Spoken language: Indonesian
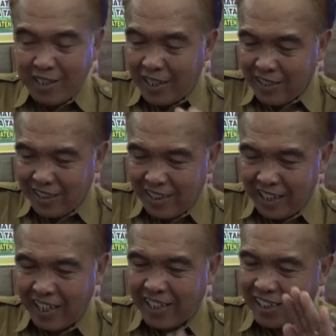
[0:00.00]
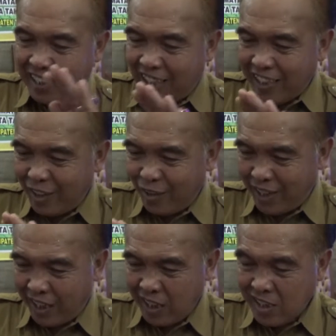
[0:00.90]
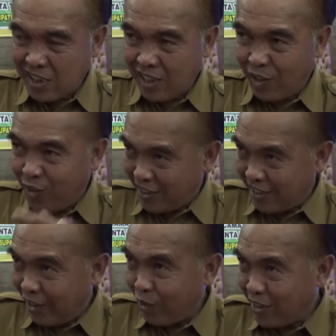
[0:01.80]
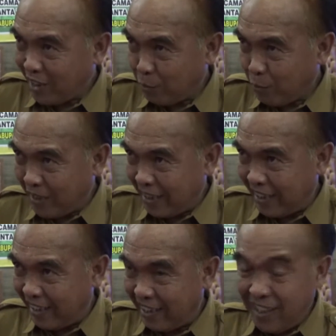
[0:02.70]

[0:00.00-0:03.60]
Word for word: Nanti akan ada lagi long list, long listnya long list kabupaten.